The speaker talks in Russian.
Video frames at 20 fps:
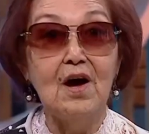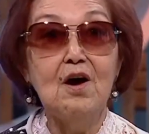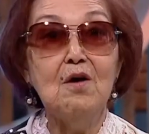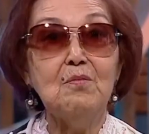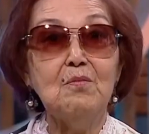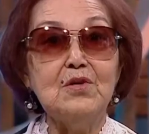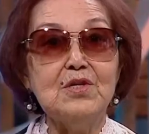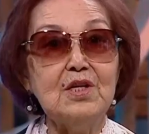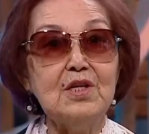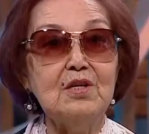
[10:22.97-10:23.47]

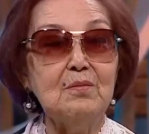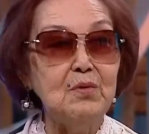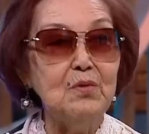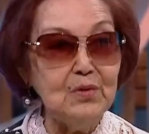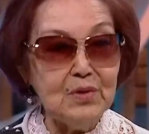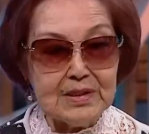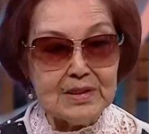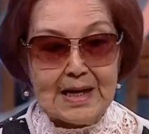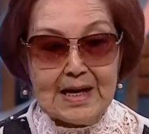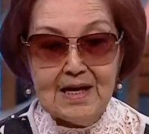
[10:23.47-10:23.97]
Пусть это
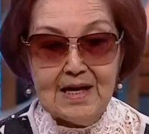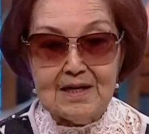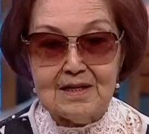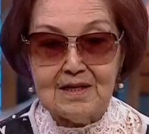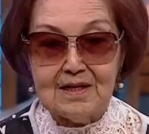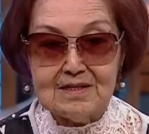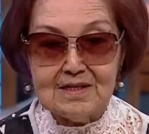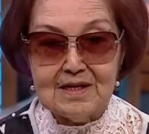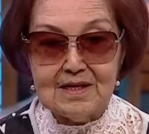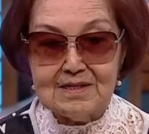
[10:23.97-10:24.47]
будет, это,
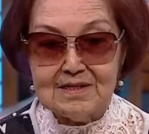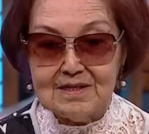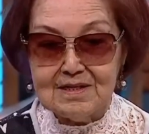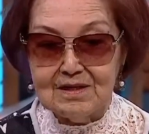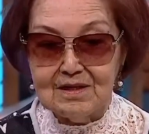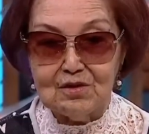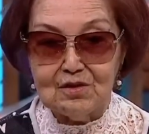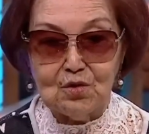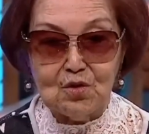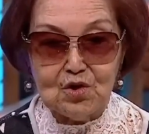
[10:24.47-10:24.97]
сказать,
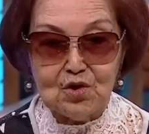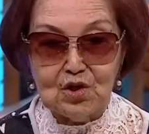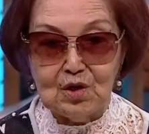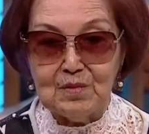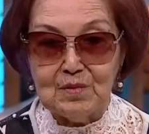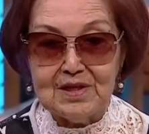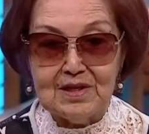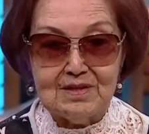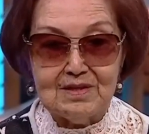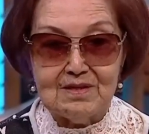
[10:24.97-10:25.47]
э, то, что
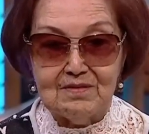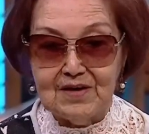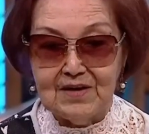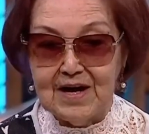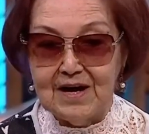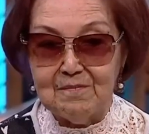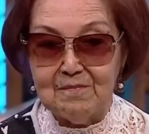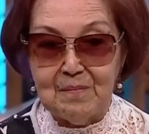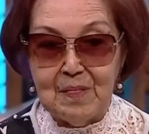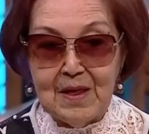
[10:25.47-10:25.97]
мы
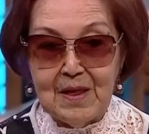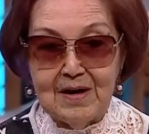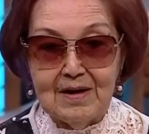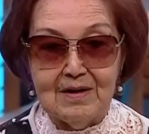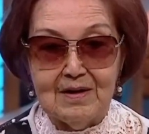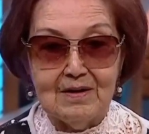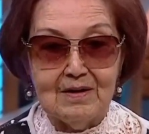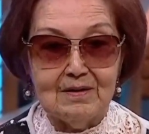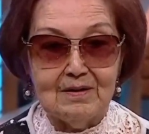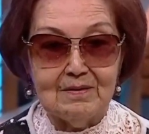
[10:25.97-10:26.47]
называем
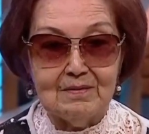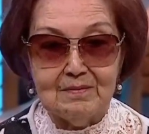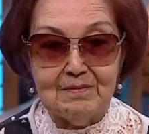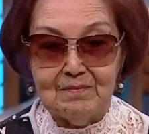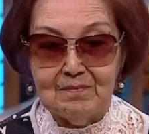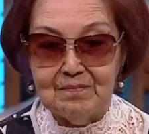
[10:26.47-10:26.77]
э,